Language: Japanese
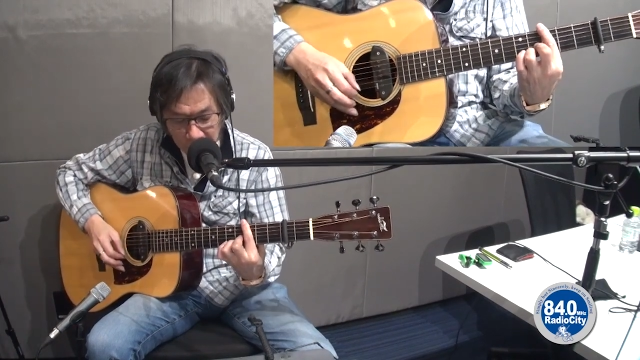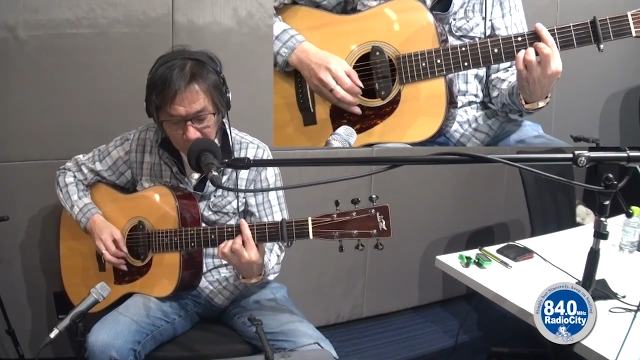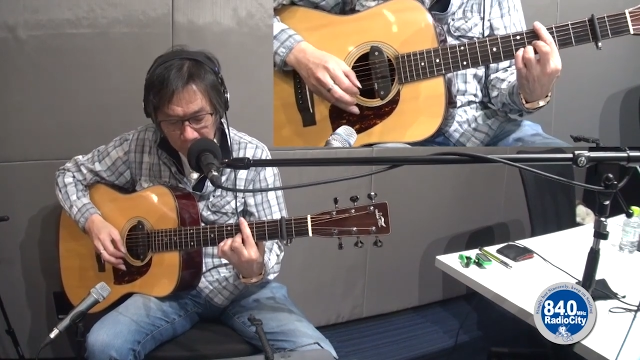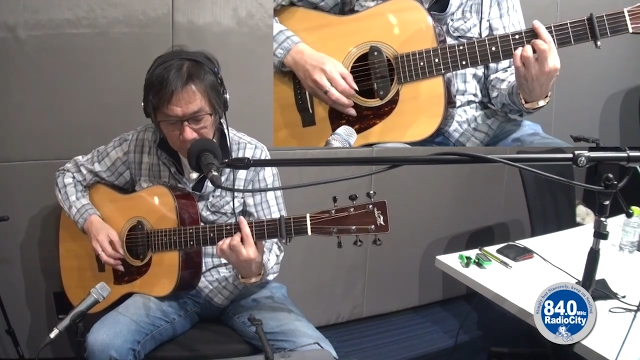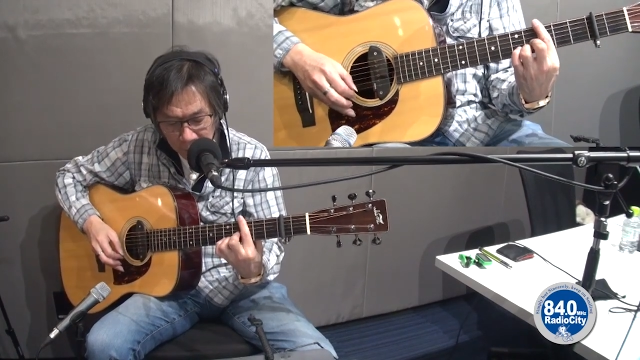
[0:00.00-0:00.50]

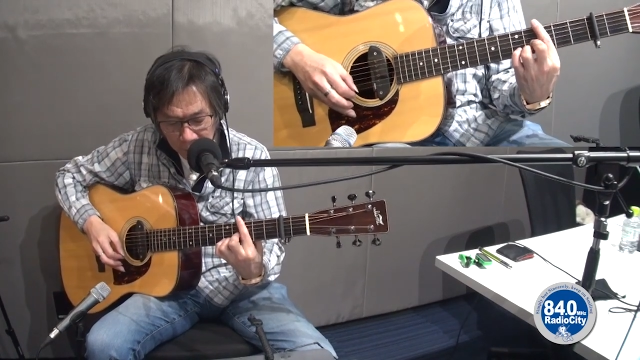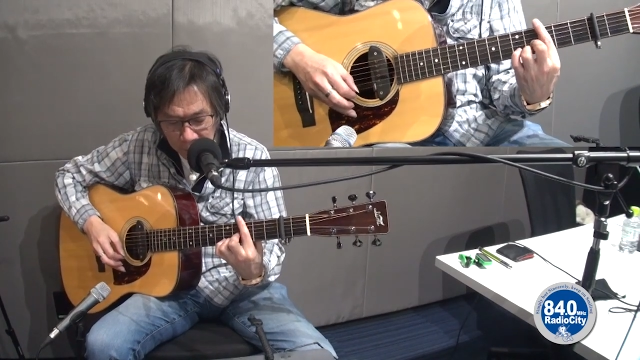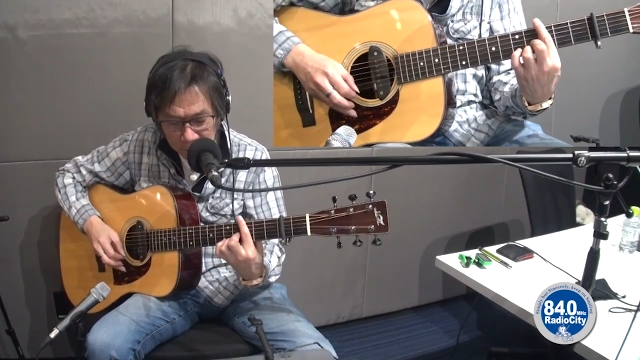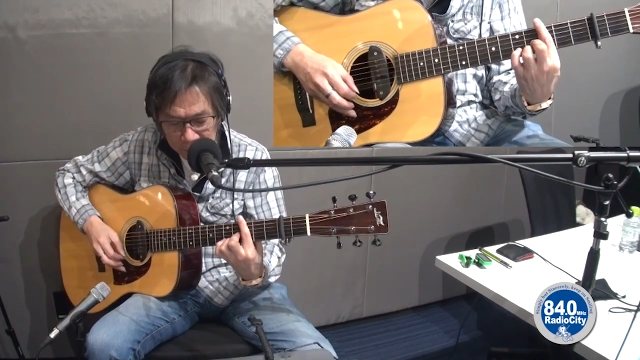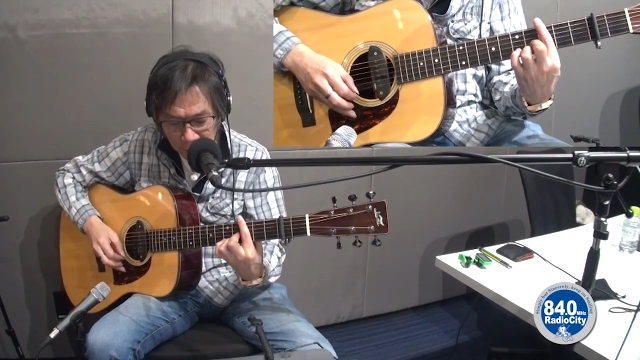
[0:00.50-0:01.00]
うですね、
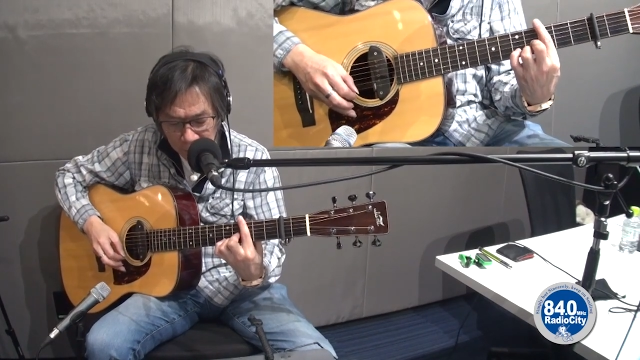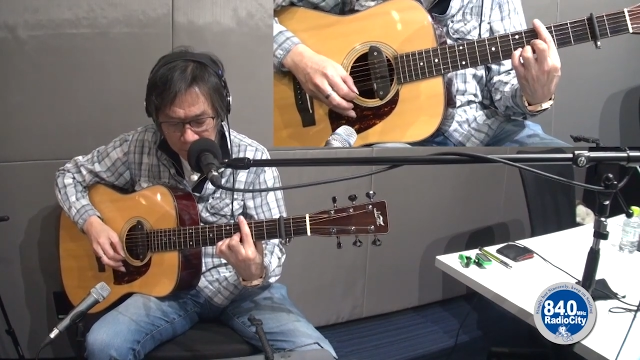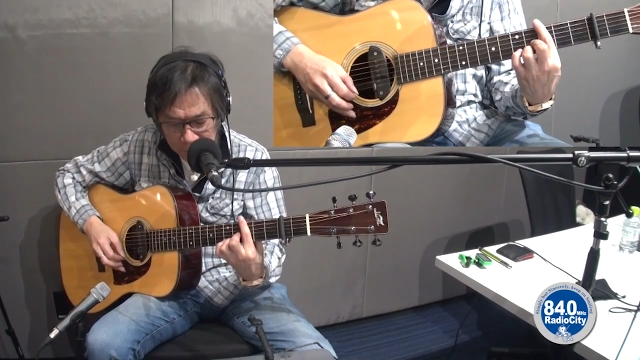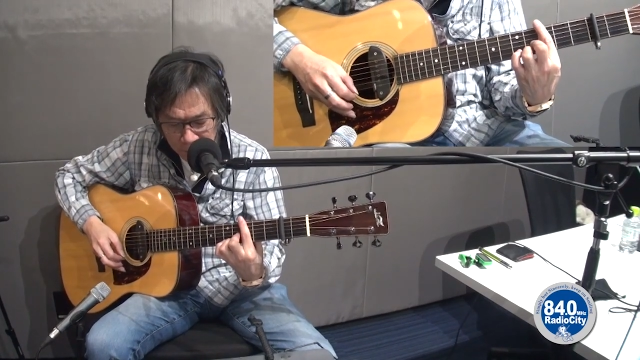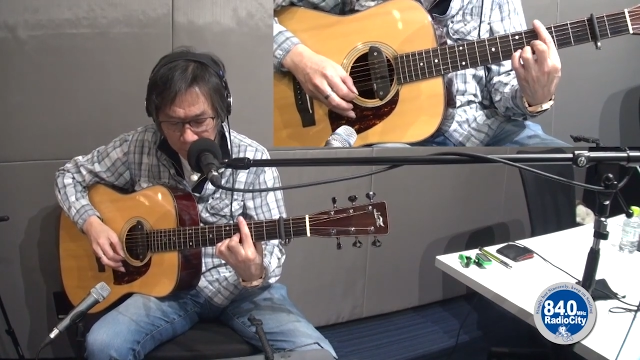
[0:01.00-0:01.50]
い
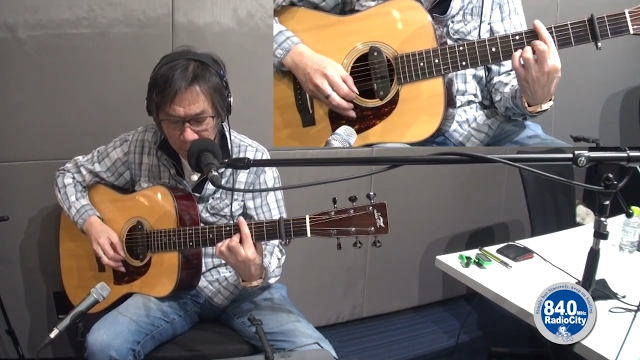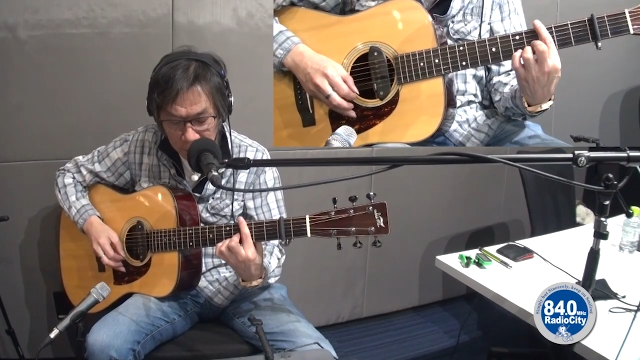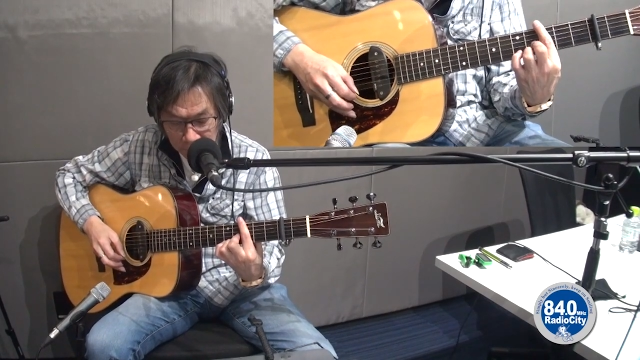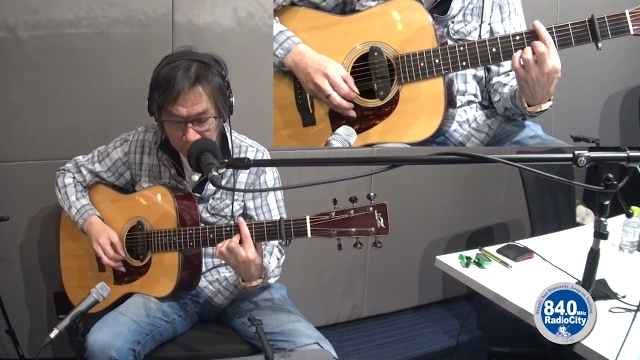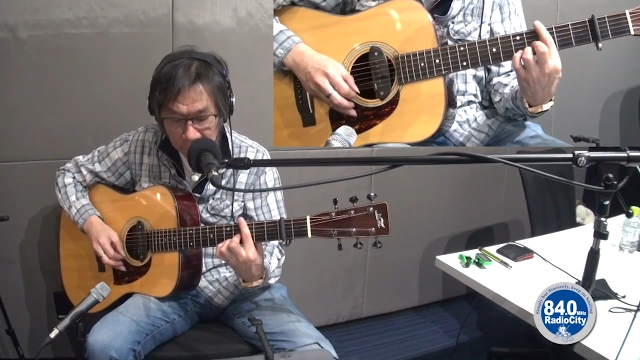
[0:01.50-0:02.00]
ち弦目
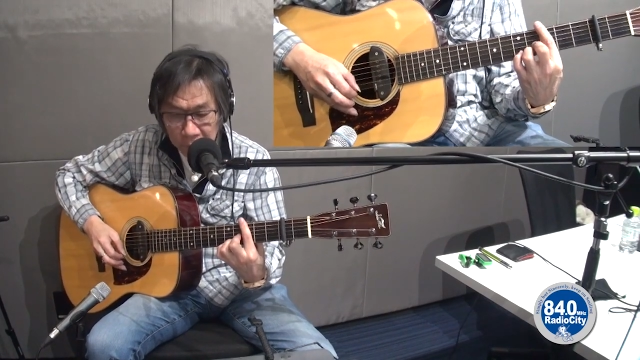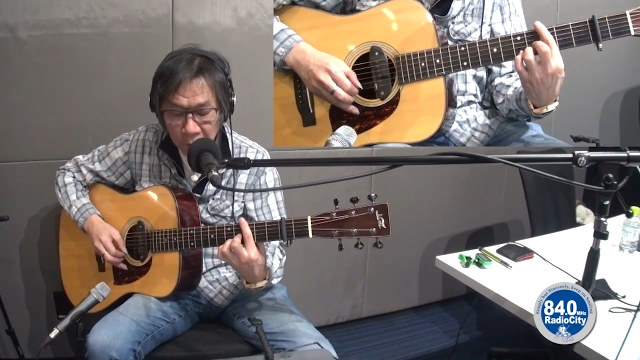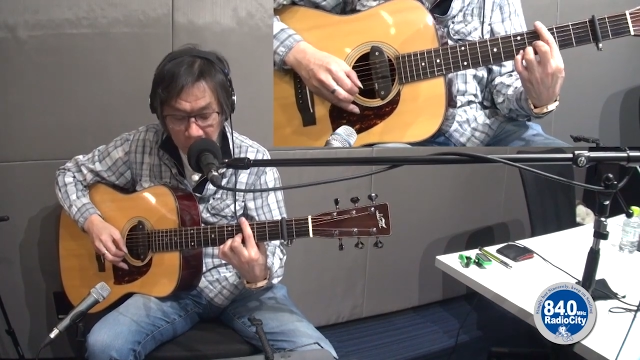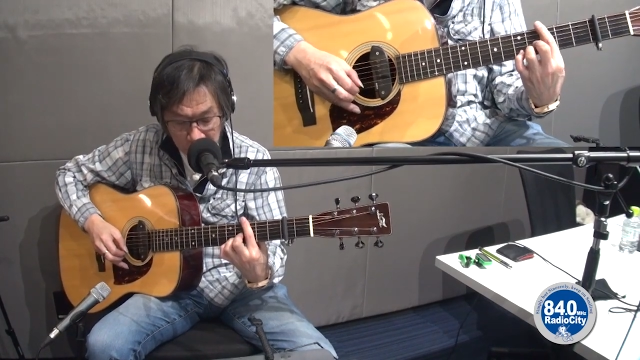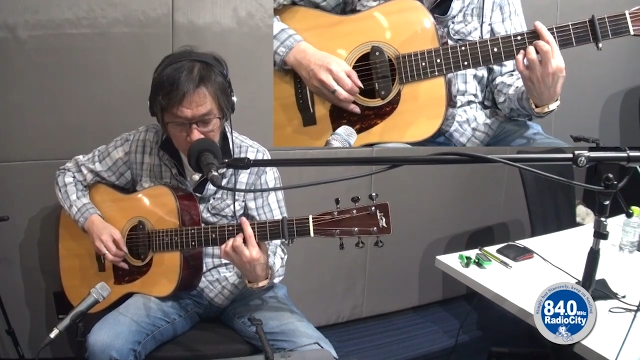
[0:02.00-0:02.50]
さんフレット、